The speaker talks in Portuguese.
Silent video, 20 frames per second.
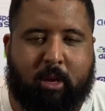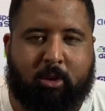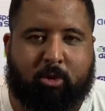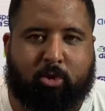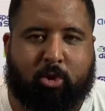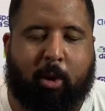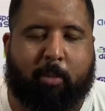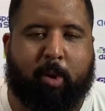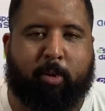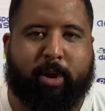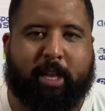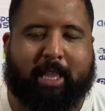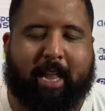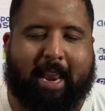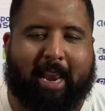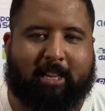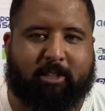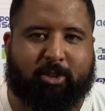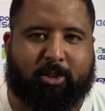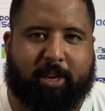sobre o
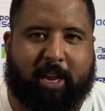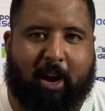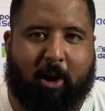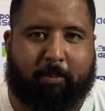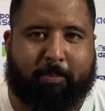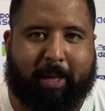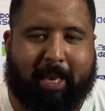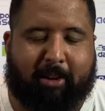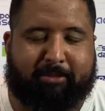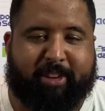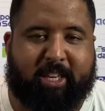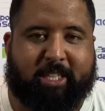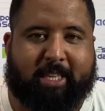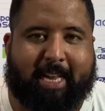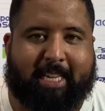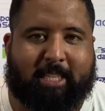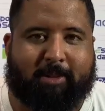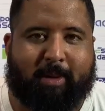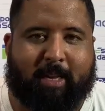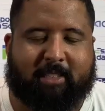Internacional pela
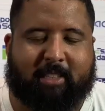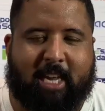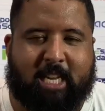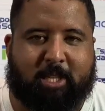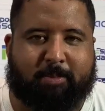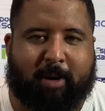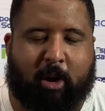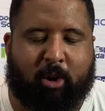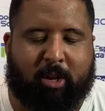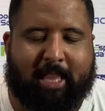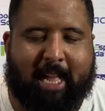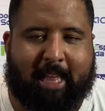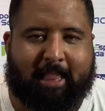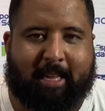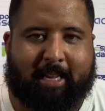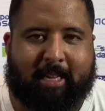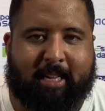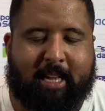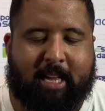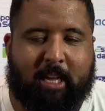27ª
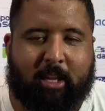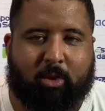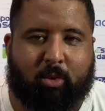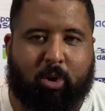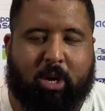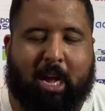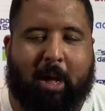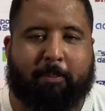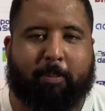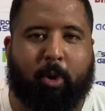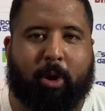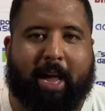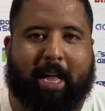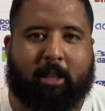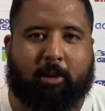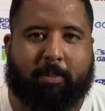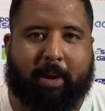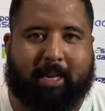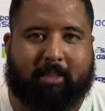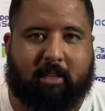rodada do
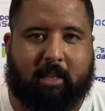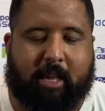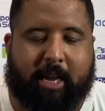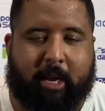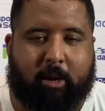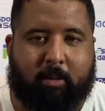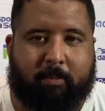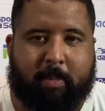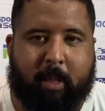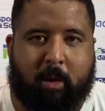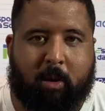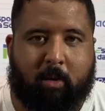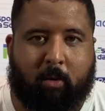Campeonato Brasileiro.